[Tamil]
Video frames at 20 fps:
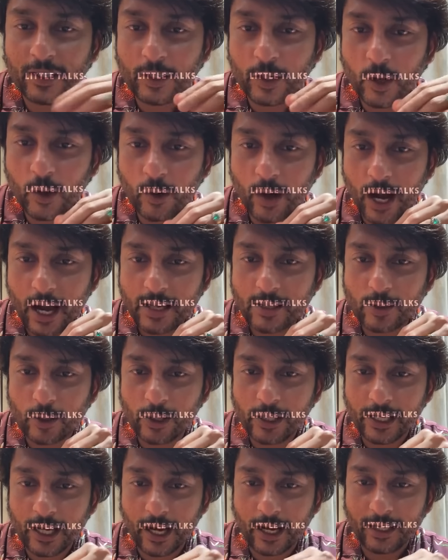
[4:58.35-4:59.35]
யோ ஹாய்
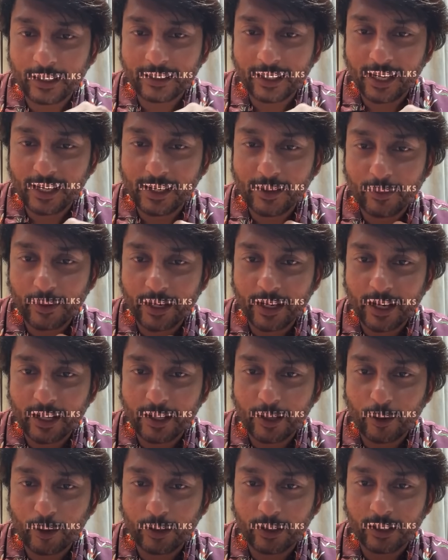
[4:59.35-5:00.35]
சொல்லியா நல்ல
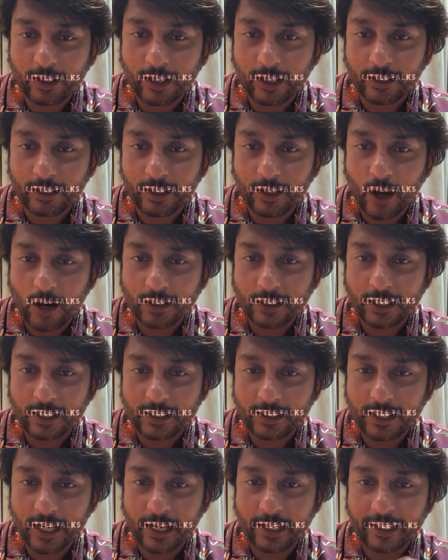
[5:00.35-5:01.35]
மரியாதை கொடுத்துரு அந்த டாக்டர்
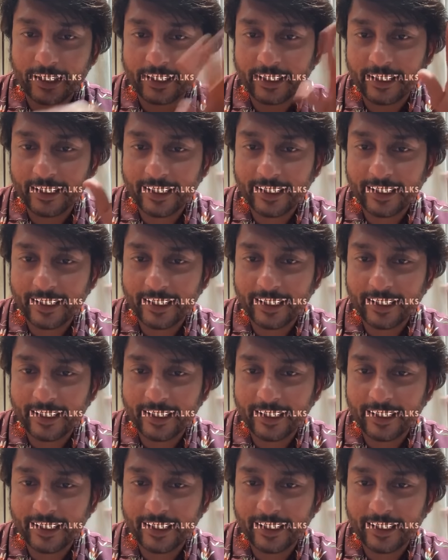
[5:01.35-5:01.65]
ஷேக்